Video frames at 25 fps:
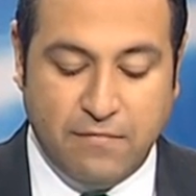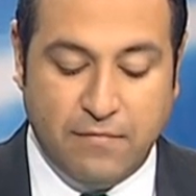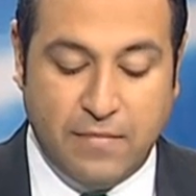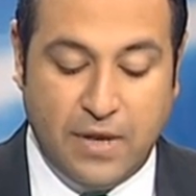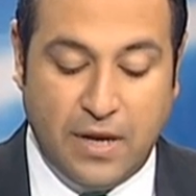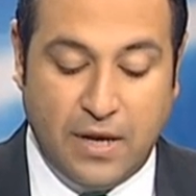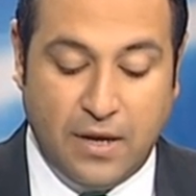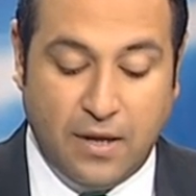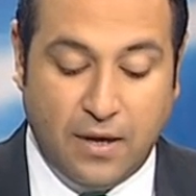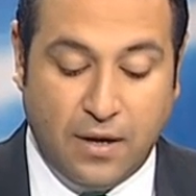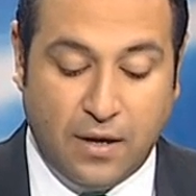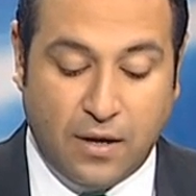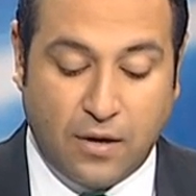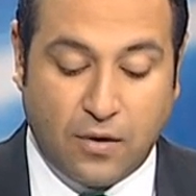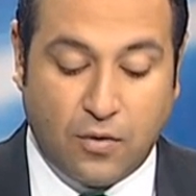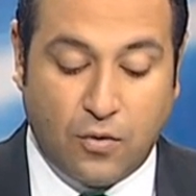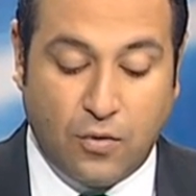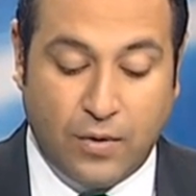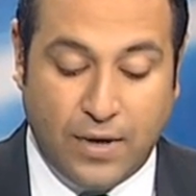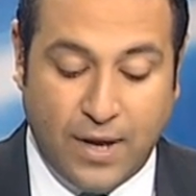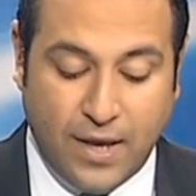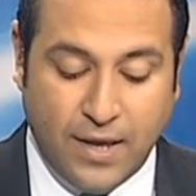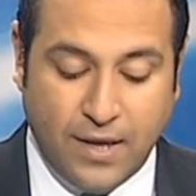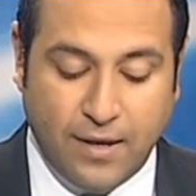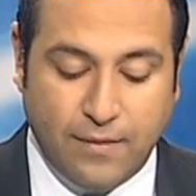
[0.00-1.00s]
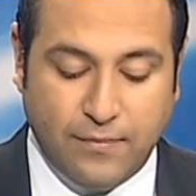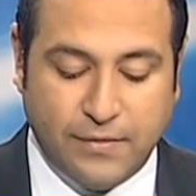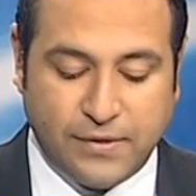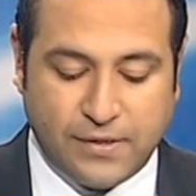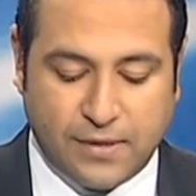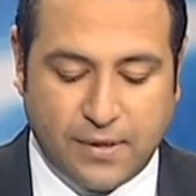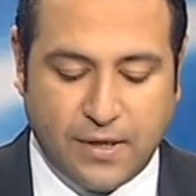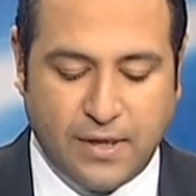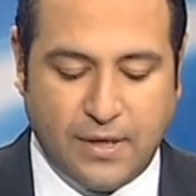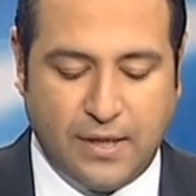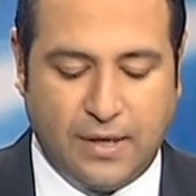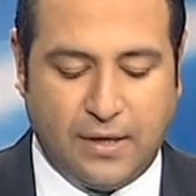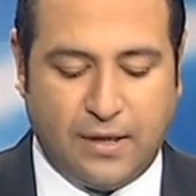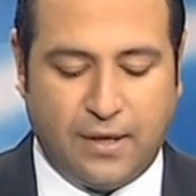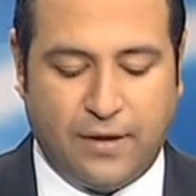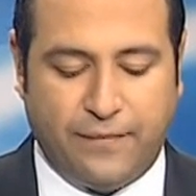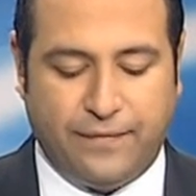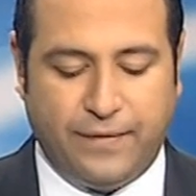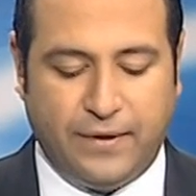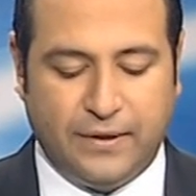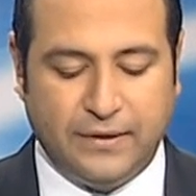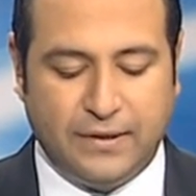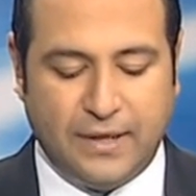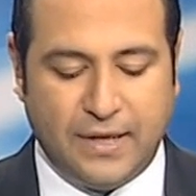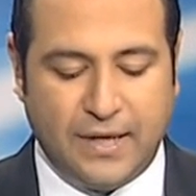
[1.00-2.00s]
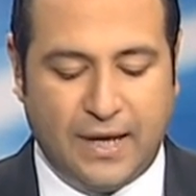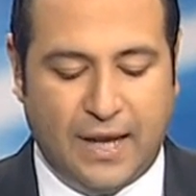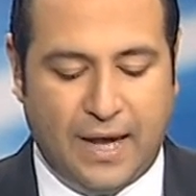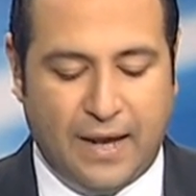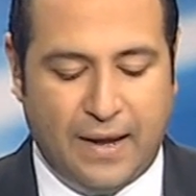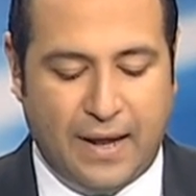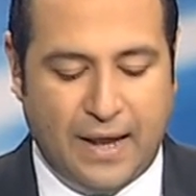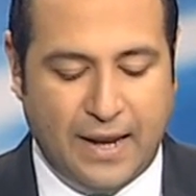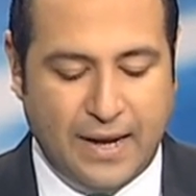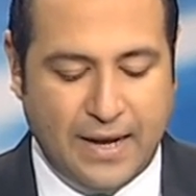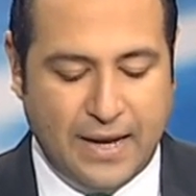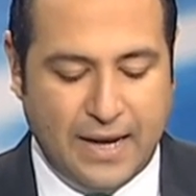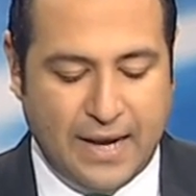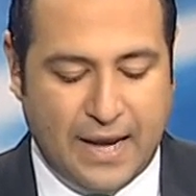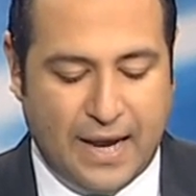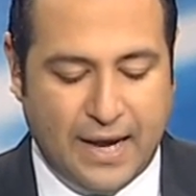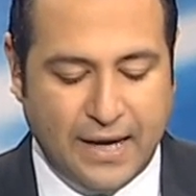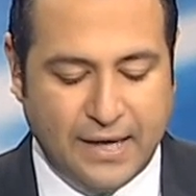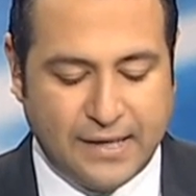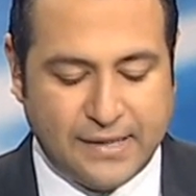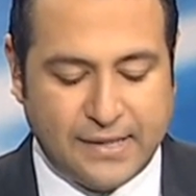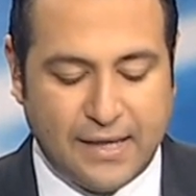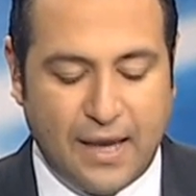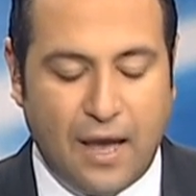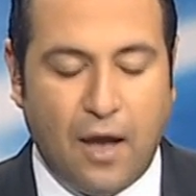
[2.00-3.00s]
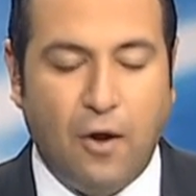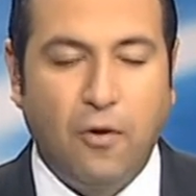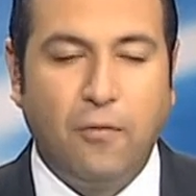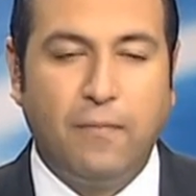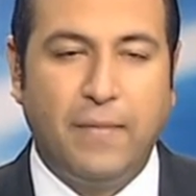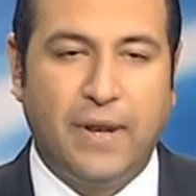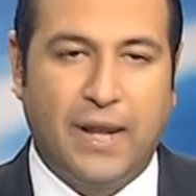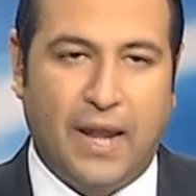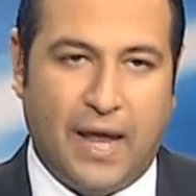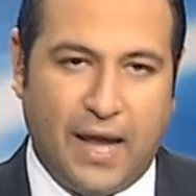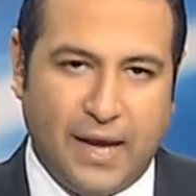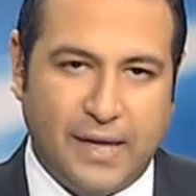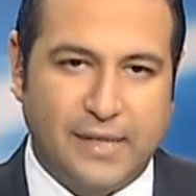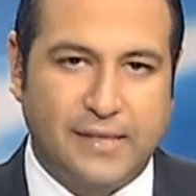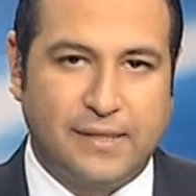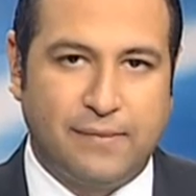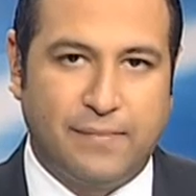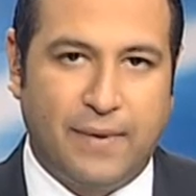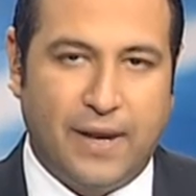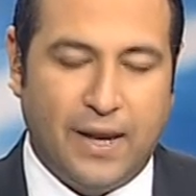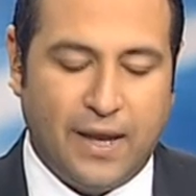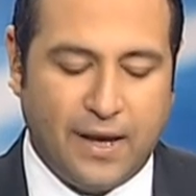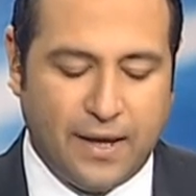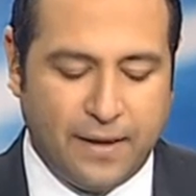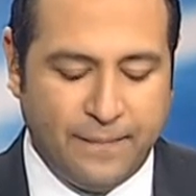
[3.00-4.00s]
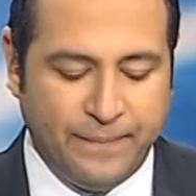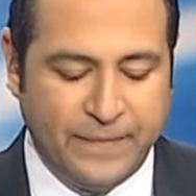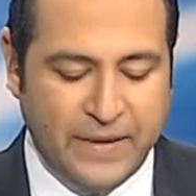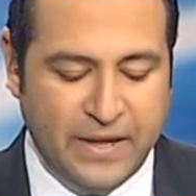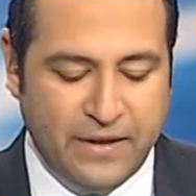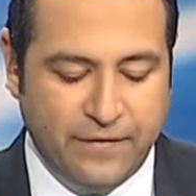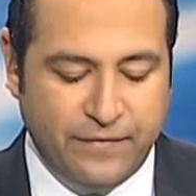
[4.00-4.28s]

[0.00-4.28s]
مليار جنيه مصري انخفاضا عن عجز أو من عجز بلغ